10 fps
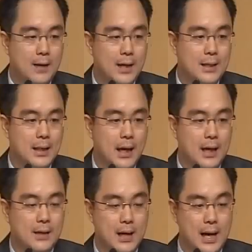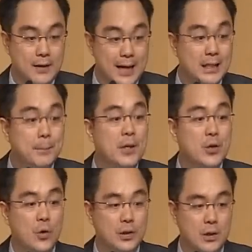อะไรคือประ
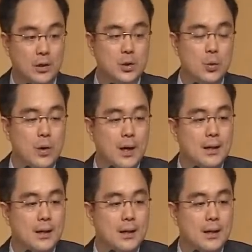โยชน์ของตัว